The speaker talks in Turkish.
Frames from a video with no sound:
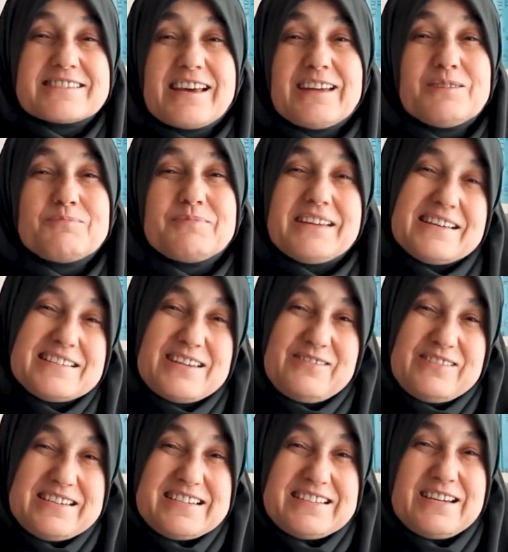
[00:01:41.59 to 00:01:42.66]
Canım diye
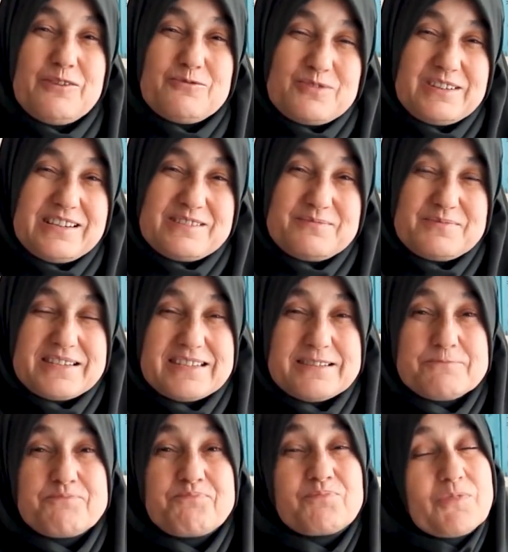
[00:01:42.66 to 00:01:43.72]
severiz
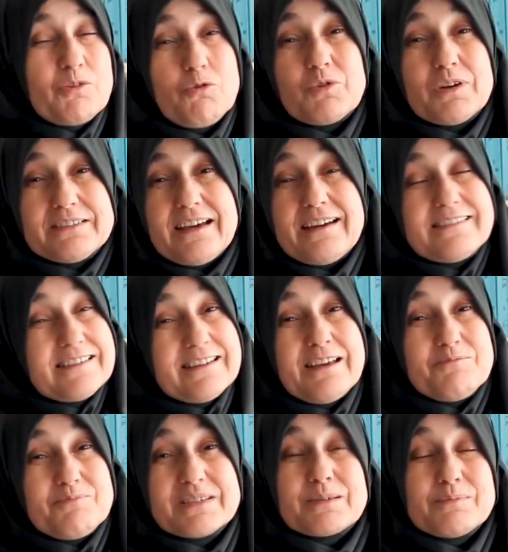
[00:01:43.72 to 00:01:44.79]
yavrularımızı o kadar
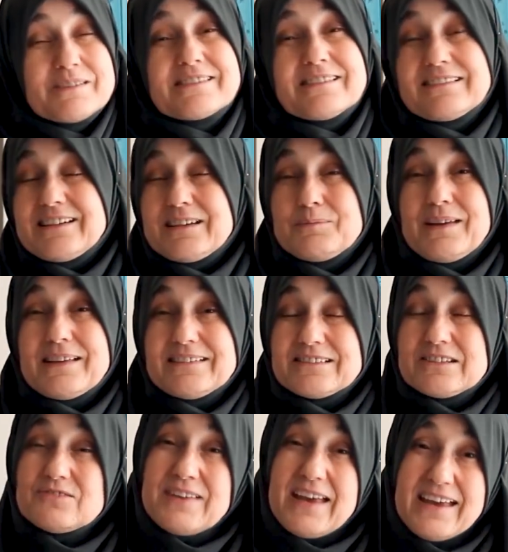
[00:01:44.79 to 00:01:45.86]
bizim için
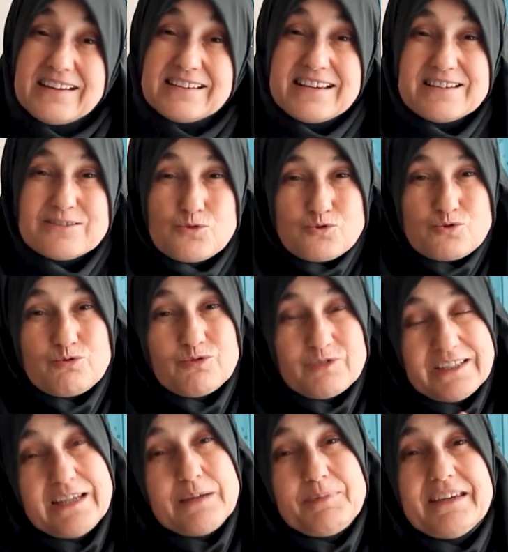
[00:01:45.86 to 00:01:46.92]
kıymetlidir ve herkes
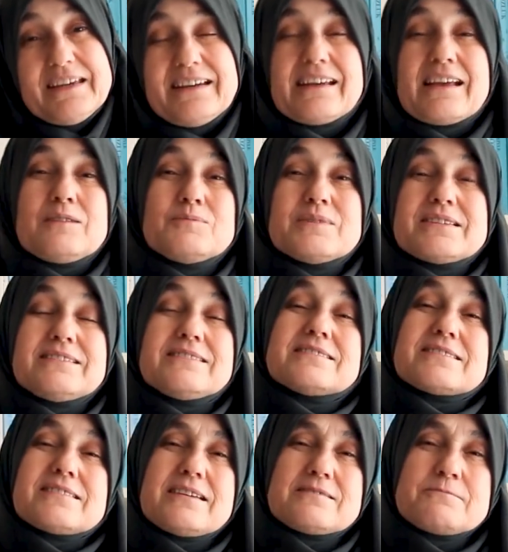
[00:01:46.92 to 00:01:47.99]
çocuğunun iyi bir yere gelmesini
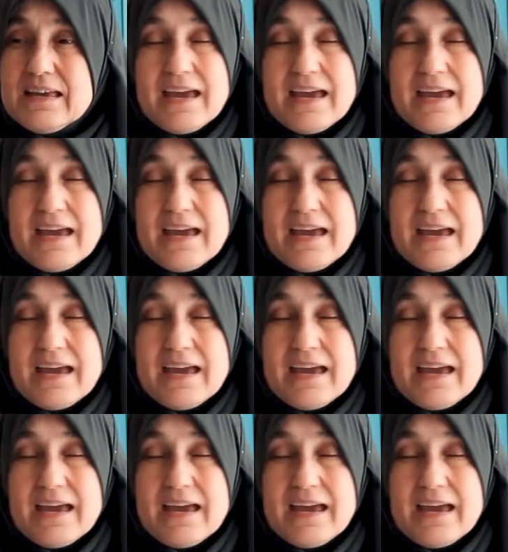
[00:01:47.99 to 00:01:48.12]
ister.